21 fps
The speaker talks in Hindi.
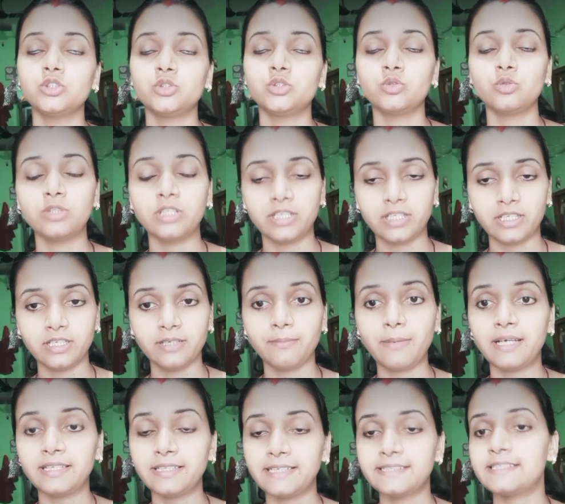तो देखिए
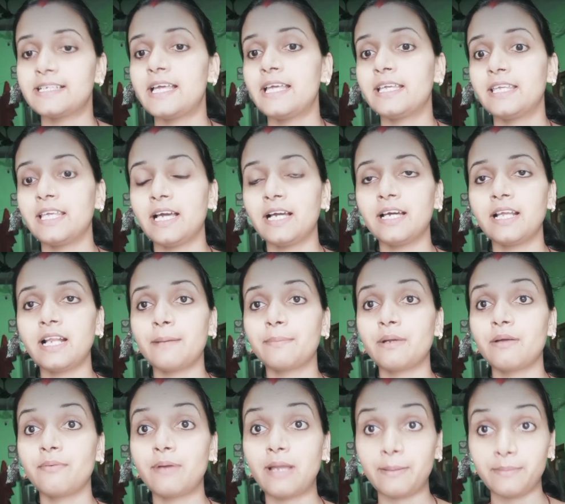बात ऐसा है कि अगर
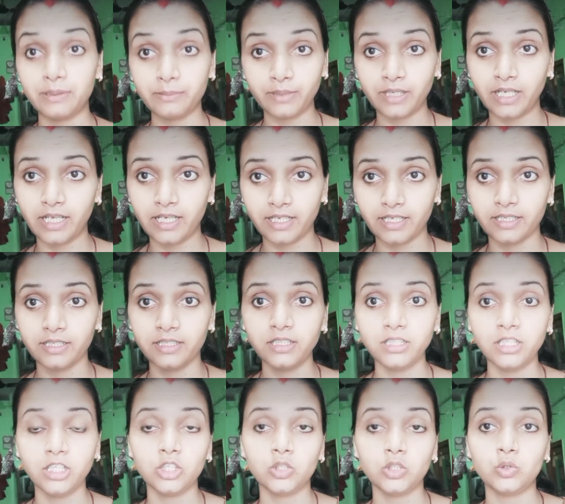आपका फैमिली बड़ा है
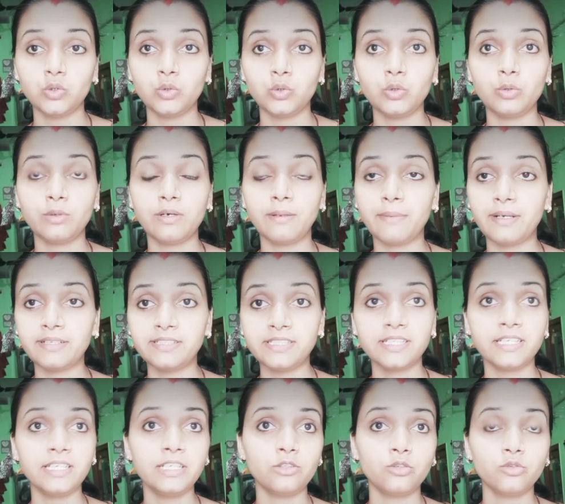तो बच्चे
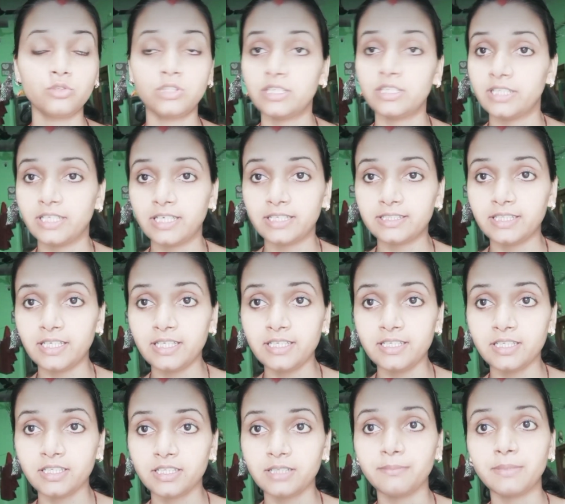के लिए तो उतना दिक्कत
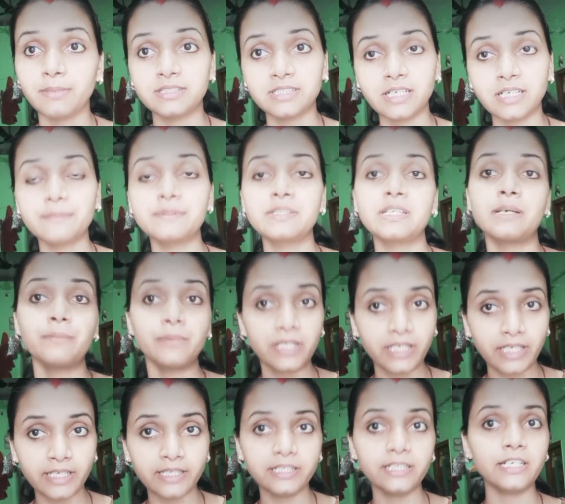नहीं है कि बच्चा कम से कम
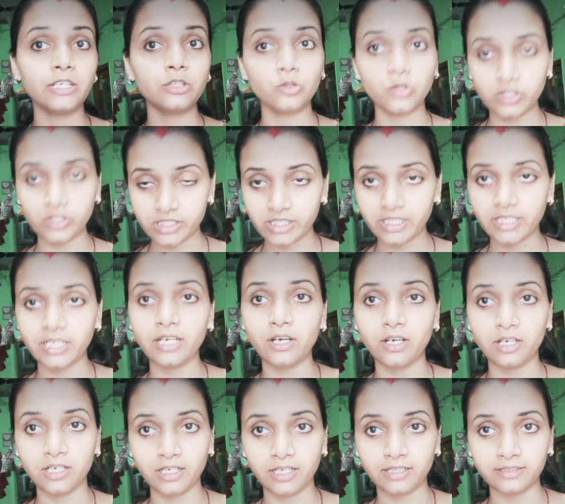खेलेगा तो किसी के
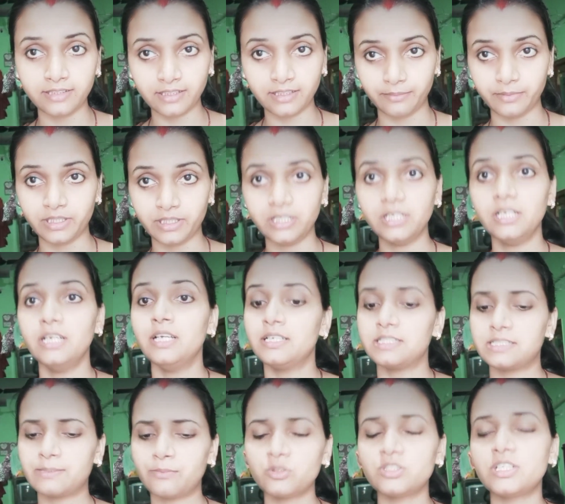अंदर में
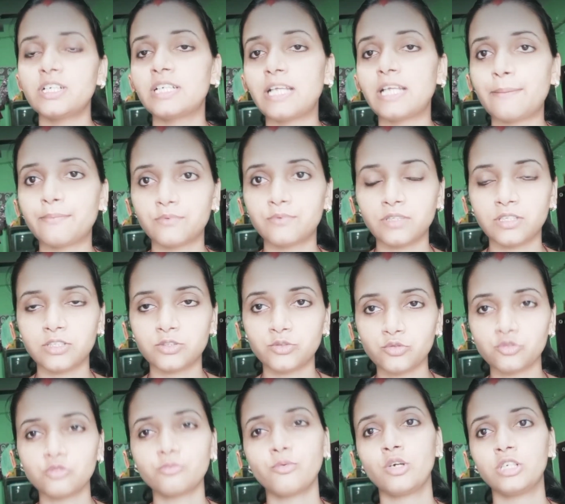सपोज करके आप
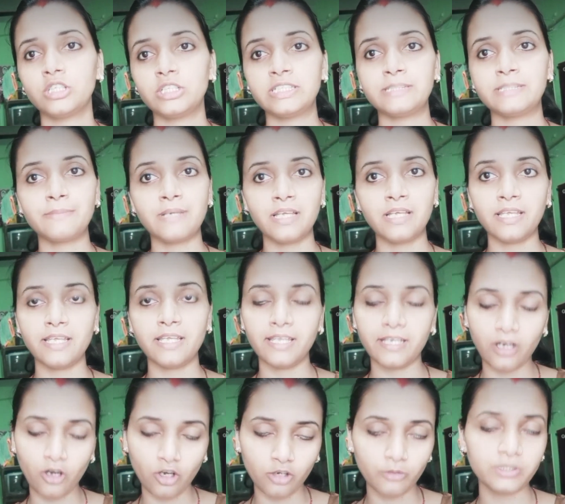सुसुपोटी इसमें
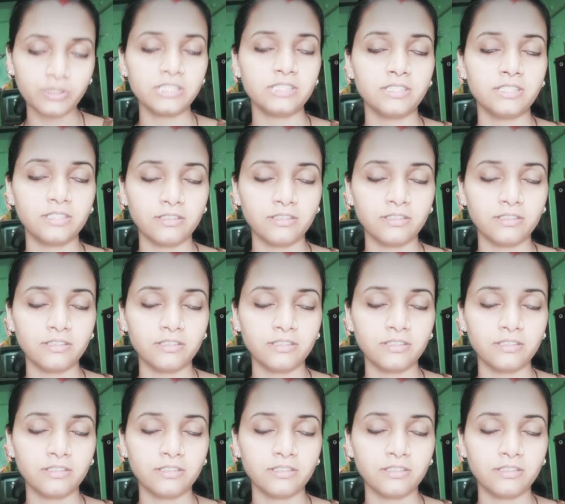एक और भी